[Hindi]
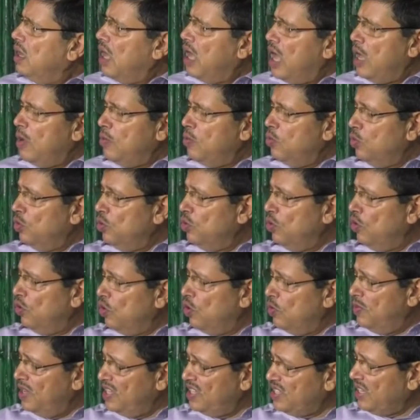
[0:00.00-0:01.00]
हम उन
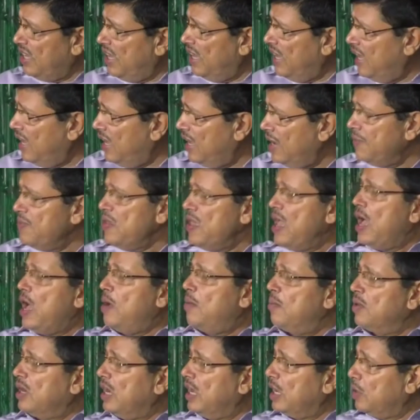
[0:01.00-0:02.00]
लोगों में से हैं
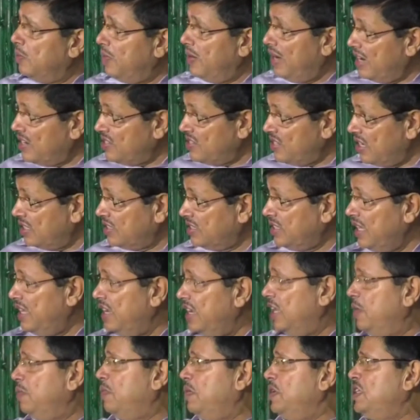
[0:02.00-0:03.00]
हम घर बैठ सकते हैं
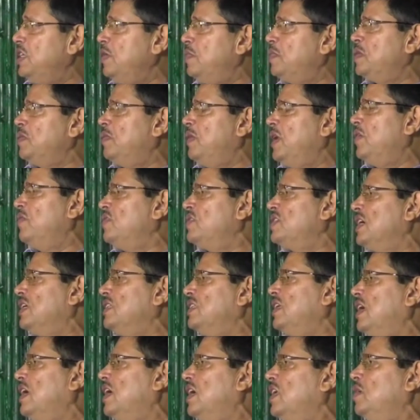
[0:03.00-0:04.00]
लेकिन बीजेपी से हमारी
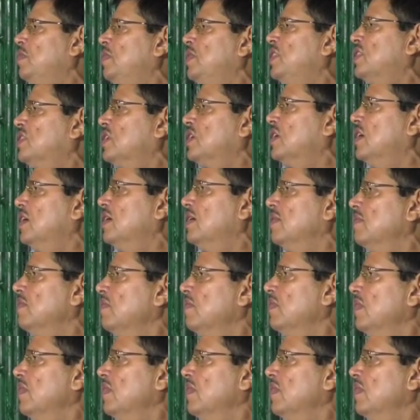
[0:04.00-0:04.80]
विचारधारा नहीं मिलती है